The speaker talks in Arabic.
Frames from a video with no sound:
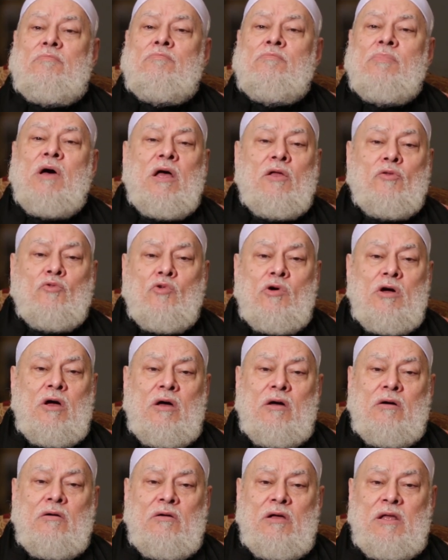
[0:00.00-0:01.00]

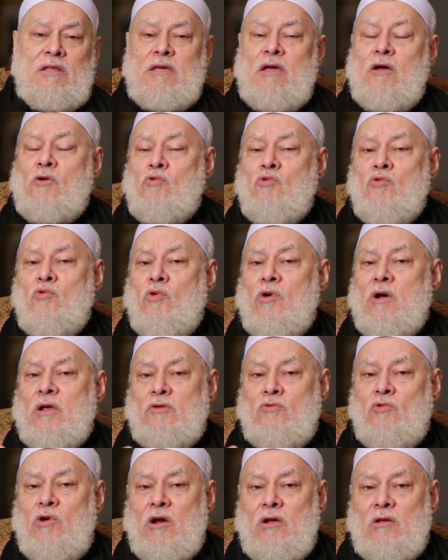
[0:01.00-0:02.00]
بعضها قد يكون
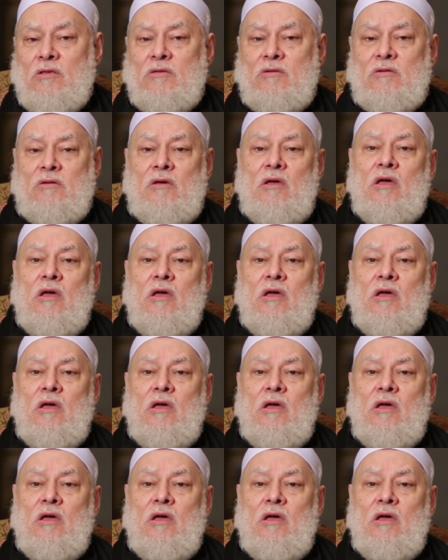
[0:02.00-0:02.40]
قد ورد